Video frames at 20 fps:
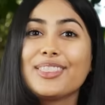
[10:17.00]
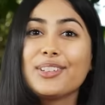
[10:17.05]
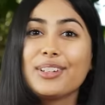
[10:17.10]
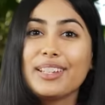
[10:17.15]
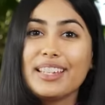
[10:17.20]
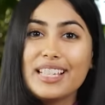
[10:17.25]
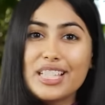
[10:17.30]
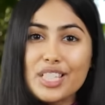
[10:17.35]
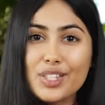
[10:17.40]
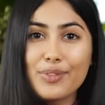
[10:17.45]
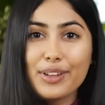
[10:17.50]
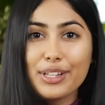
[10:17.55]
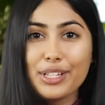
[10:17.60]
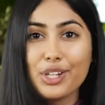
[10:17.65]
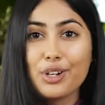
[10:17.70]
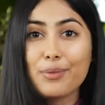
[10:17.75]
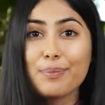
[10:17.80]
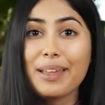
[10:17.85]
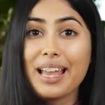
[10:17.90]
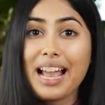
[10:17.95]
तो इस
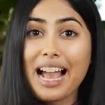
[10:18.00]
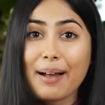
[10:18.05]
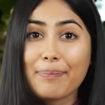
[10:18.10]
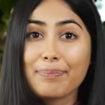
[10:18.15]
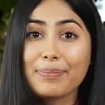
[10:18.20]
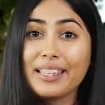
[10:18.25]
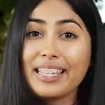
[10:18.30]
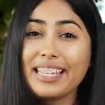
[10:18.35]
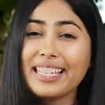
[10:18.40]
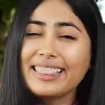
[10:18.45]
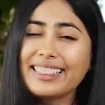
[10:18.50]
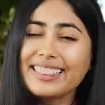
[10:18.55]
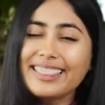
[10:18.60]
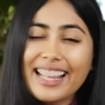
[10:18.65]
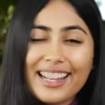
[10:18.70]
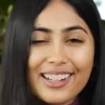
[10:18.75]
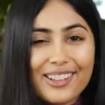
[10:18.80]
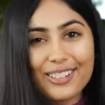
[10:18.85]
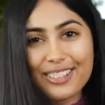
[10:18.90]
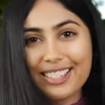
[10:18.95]
वीडियो में आपने
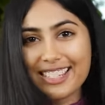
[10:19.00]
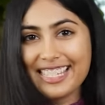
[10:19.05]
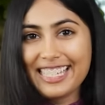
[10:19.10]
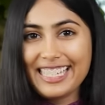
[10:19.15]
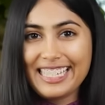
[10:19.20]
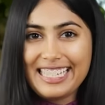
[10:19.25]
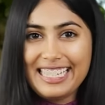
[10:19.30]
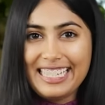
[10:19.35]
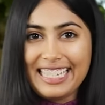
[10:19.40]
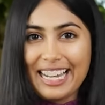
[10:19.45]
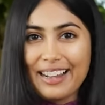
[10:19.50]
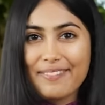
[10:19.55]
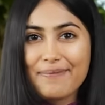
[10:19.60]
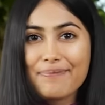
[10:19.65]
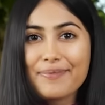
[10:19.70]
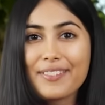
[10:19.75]
इतना कुछ सीख लिया